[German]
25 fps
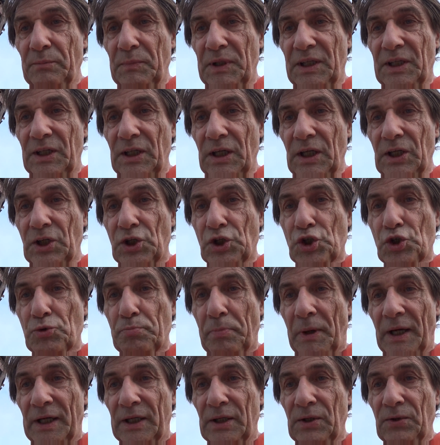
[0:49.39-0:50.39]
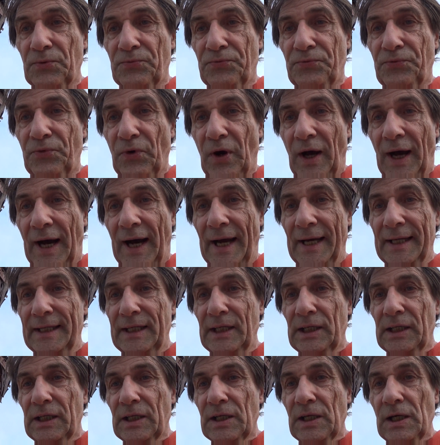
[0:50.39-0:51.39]
mich entspanne für
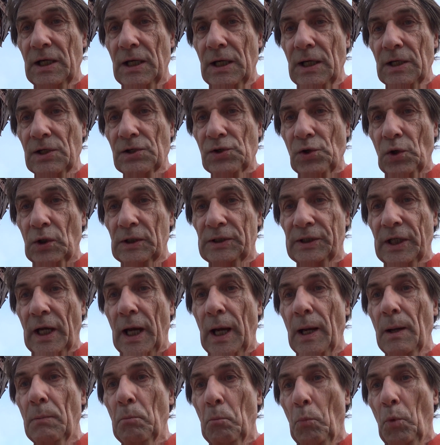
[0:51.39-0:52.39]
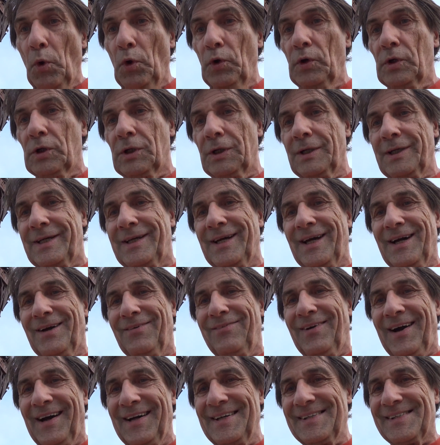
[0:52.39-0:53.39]
einige solcher
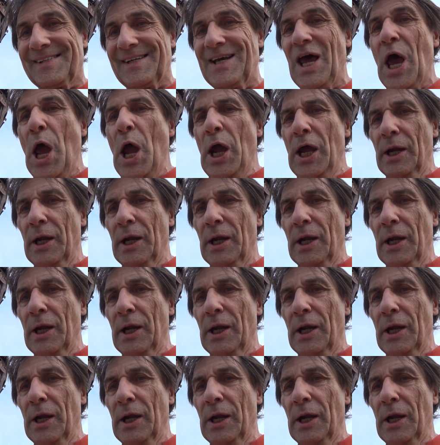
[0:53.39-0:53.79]
möglicherweise